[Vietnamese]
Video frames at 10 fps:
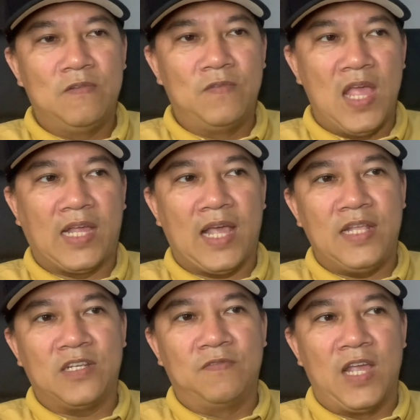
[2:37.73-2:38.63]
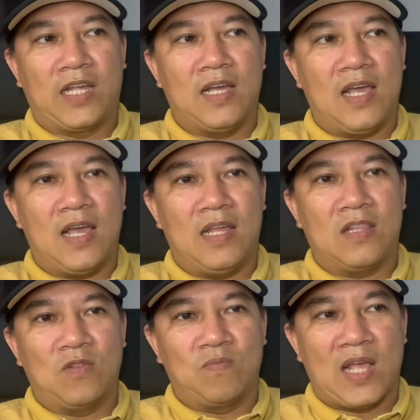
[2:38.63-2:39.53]
về cái sự việc á,
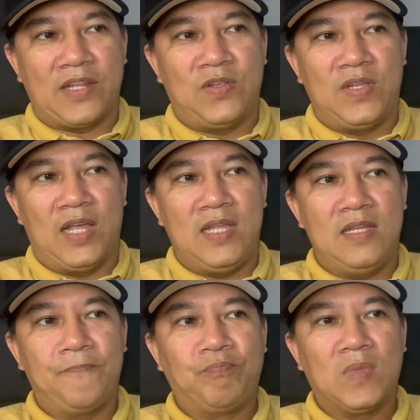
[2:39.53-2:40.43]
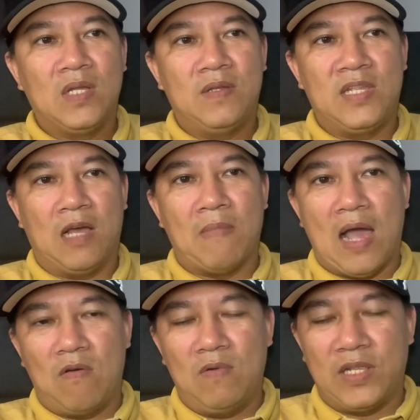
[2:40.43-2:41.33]
cho chúng ta suy nghĩ và
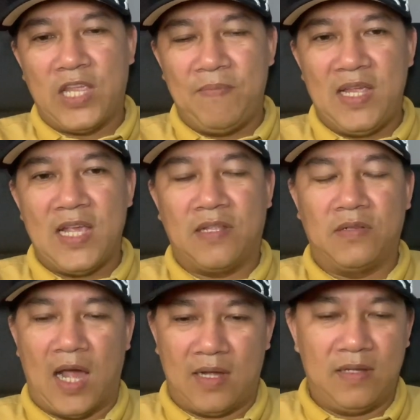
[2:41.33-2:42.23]
báo là chuyên biết về sự thật